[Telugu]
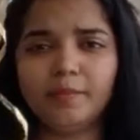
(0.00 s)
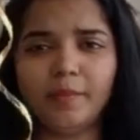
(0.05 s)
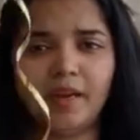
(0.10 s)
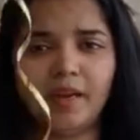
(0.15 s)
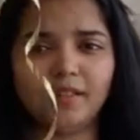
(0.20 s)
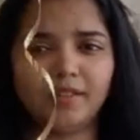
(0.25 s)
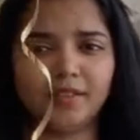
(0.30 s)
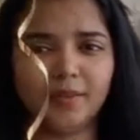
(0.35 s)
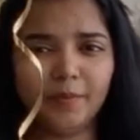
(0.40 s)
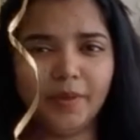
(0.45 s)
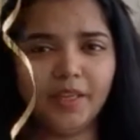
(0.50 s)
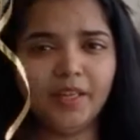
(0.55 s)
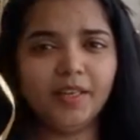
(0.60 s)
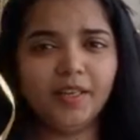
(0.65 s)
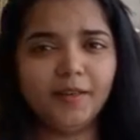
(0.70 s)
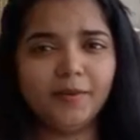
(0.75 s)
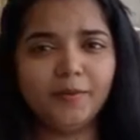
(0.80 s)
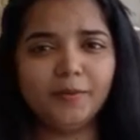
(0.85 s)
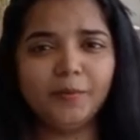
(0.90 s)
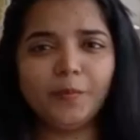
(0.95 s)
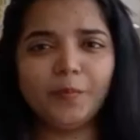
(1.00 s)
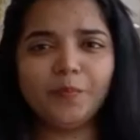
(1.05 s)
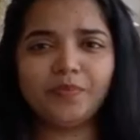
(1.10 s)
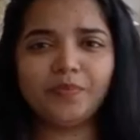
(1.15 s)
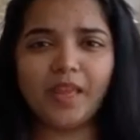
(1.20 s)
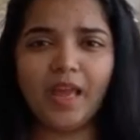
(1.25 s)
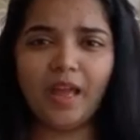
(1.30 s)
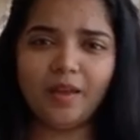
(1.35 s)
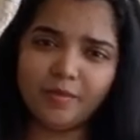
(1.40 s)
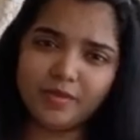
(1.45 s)
మాత్రమే నేను
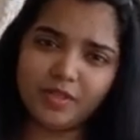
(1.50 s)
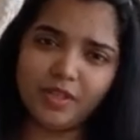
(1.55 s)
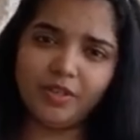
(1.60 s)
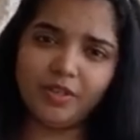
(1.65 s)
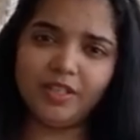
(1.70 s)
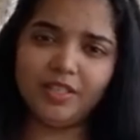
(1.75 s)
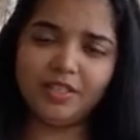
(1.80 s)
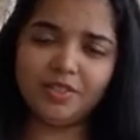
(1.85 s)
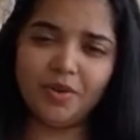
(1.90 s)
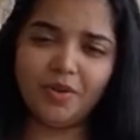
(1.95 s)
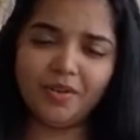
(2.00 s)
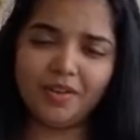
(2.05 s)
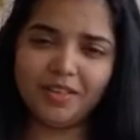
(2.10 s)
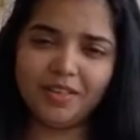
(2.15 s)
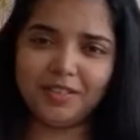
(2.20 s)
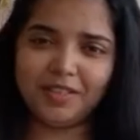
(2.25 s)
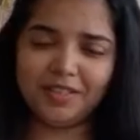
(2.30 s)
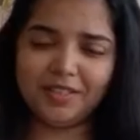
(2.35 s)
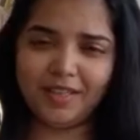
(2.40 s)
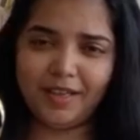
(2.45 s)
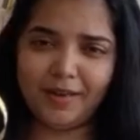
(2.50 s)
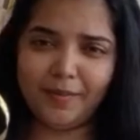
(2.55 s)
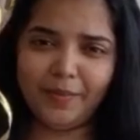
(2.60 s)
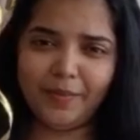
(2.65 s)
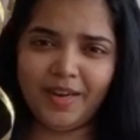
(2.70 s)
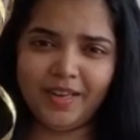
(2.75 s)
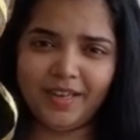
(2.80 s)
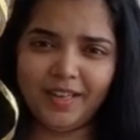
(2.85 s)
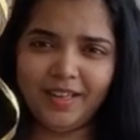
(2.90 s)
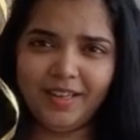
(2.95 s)
అమెజాన్ నుంచి ఆర్డర్ చేశాను
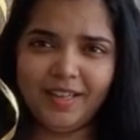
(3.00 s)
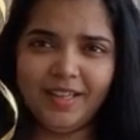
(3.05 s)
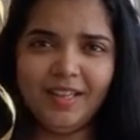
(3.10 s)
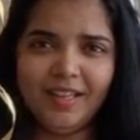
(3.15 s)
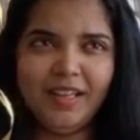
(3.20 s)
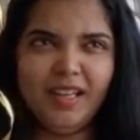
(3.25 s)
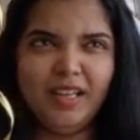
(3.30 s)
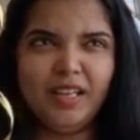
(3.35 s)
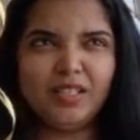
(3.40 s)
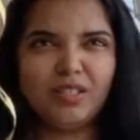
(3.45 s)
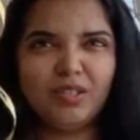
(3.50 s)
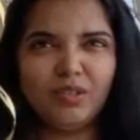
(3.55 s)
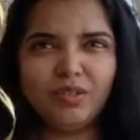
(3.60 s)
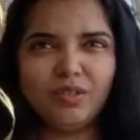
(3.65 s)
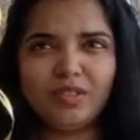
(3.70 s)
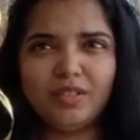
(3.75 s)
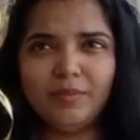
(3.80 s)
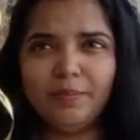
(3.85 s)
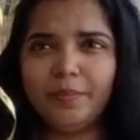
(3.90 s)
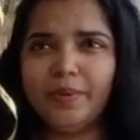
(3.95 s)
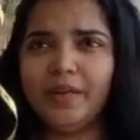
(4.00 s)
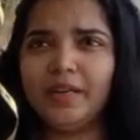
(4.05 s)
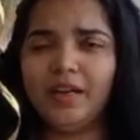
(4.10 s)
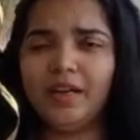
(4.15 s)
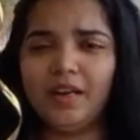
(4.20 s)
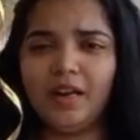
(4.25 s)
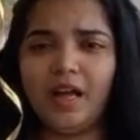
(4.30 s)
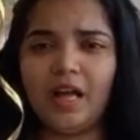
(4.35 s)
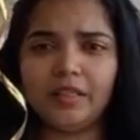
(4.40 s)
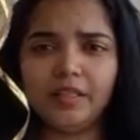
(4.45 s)
అనమాట సో సింపుల్గా
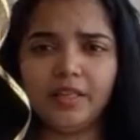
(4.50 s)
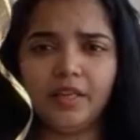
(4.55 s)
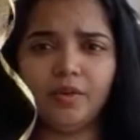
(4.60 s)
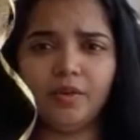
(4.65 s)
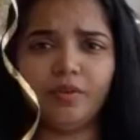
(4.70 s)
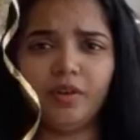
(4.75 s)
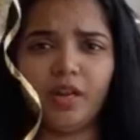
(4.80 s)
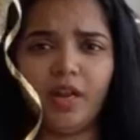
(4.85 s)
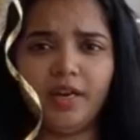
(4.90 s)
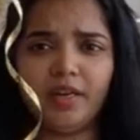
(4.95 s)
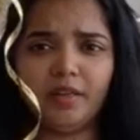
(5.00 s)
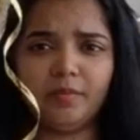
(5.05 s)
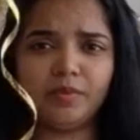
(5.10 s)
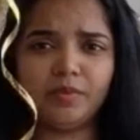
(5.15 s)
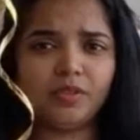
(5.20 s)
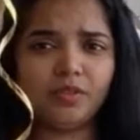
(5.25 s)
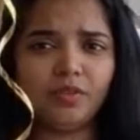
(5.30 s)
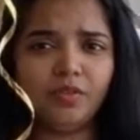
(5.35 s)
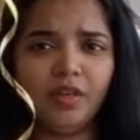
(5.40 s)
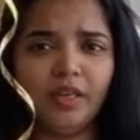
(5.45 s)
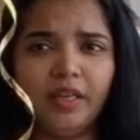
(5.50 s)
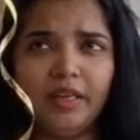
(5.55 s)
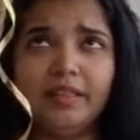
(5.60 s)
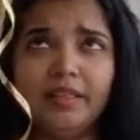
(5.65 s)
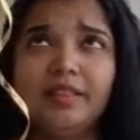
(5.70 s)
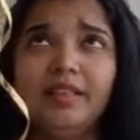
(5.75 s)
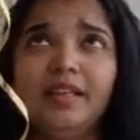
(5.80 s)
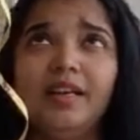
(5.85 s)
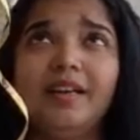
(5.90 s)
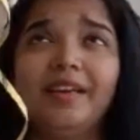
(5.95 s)
నా దగ్గర ఉన్న ఐటమ్స్తో
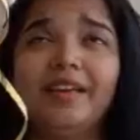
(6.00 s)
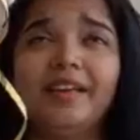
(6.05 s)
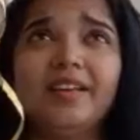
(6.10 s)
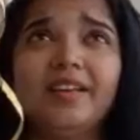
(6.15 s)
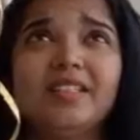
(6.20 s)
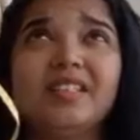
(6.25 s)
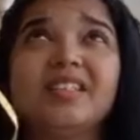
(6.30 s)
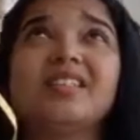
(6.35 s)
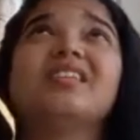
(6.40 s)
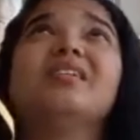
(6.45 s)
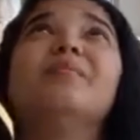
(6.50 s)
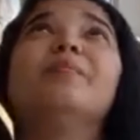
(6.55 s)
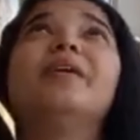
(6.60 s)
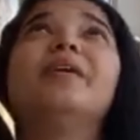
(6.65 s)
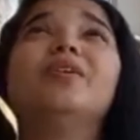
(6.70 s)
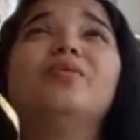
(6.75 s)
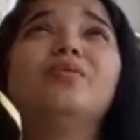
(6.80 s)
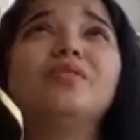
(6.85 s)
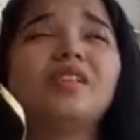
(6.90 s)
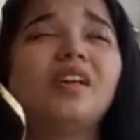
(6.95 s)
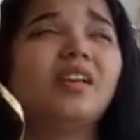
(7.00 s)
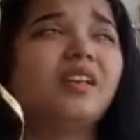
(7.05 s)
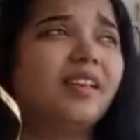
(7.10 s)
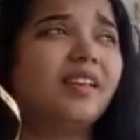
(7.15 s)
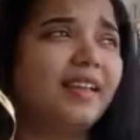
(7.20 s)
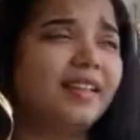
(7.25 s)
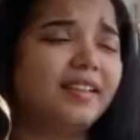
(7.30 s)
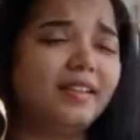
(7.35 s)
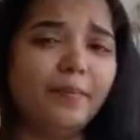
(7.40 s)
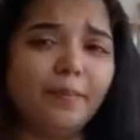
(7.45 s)
నేనైతే ఇలా డెకరేట్ చేశాను బెలూన్స్ అన్నీ
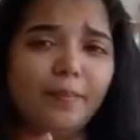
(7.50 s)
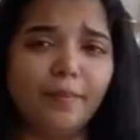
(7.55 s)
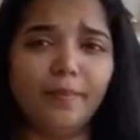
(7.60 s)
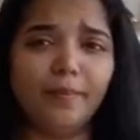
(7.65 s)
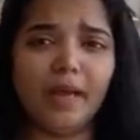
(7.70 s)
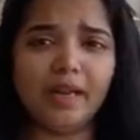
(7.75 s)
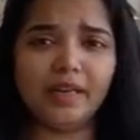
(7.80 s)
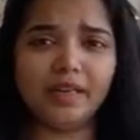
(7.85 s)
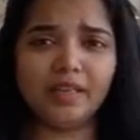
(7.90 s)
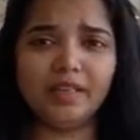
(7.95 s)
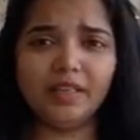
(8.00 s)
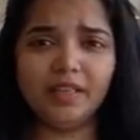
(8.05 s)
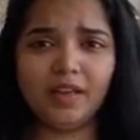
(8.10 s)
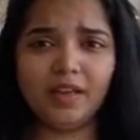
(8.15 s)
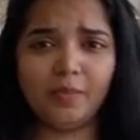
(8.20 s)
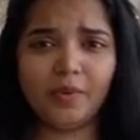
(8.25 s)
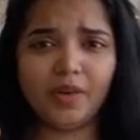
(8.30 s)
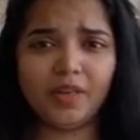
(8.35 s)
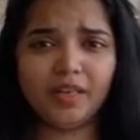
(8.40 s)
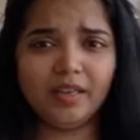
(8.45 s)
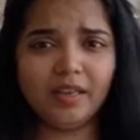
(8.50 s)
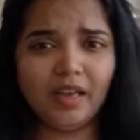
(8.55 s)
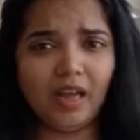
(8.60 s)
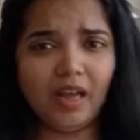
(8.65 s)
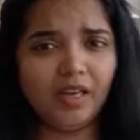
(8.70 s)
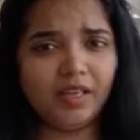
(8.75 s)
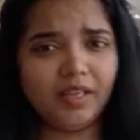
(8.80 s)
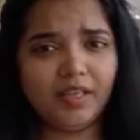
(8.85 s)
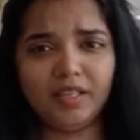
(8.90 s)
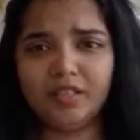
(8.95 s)
అయితే బాల్కనీ కాబట్టి
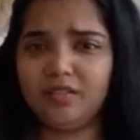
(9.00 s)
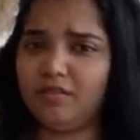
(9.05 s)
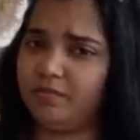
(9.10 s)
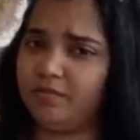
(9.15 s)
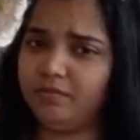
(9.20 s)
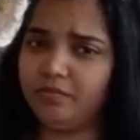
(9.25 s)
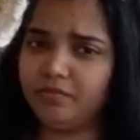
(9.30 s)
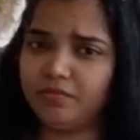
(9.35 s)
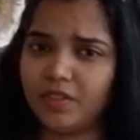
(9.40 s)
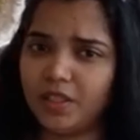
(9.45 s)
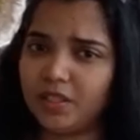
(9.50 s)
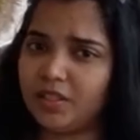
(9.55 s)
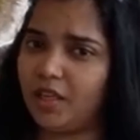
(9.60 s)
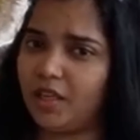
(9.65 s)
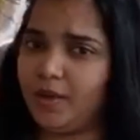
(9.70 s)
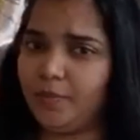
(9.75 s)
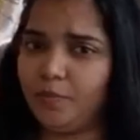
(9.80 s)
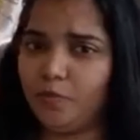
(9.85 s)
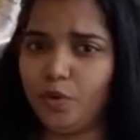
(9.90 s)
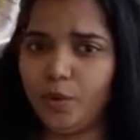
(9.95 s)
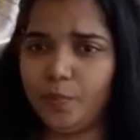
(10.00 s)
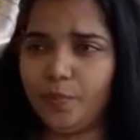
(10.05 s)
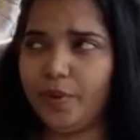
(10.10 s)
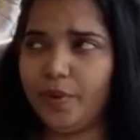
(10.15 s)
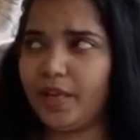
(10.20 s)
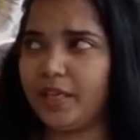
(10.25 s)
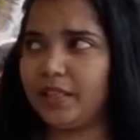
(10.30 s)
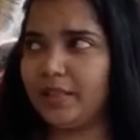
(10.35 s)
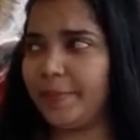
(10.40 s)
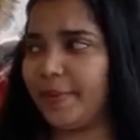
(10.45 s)
గాలికి సగం
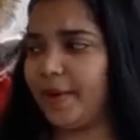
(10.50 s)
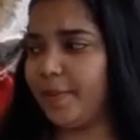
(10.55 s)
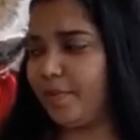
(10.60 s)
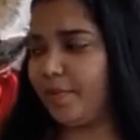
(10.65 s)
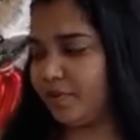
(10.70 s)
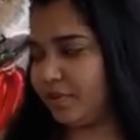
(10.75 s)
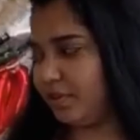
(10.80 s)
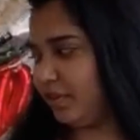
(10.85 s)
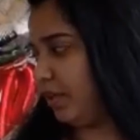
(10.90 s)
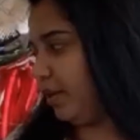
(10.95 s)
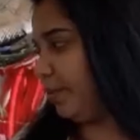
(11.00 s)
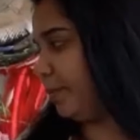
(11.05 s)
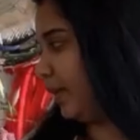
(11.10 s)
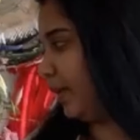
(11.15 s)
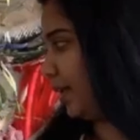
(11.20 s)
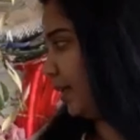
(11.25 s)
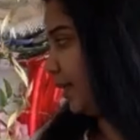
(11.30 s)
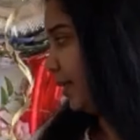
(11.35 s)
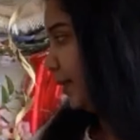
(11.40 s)
ఊడిపోయి కింద పడిపోతున్నాయి అనమాట